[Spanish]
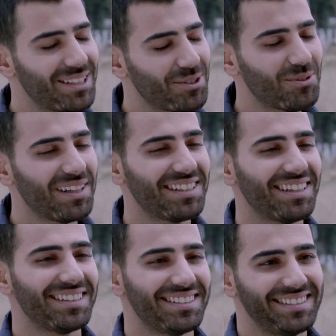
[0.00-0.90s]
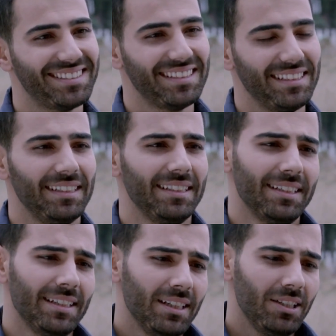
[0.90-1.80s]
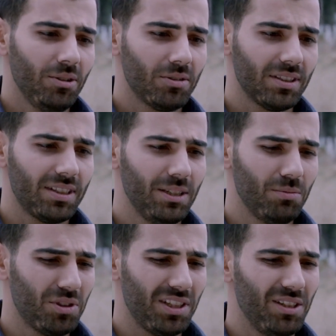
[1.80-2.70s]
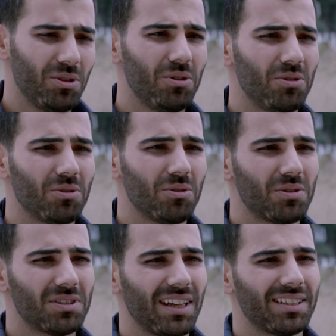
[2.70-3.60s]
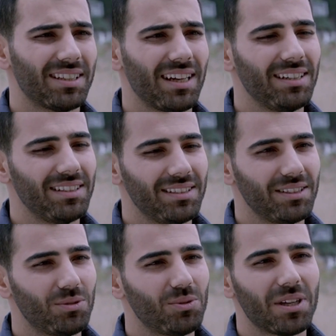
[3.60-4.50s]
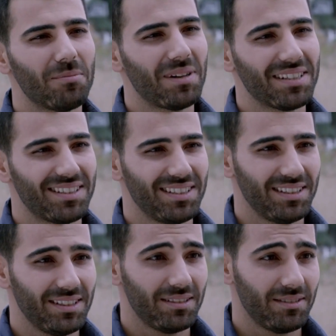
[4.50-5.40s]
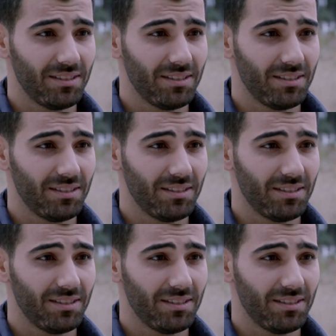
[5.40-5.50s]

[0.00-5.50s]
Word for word: bien el secreto. Nadie se va a enterar del juego sucio que inventaste sobre tu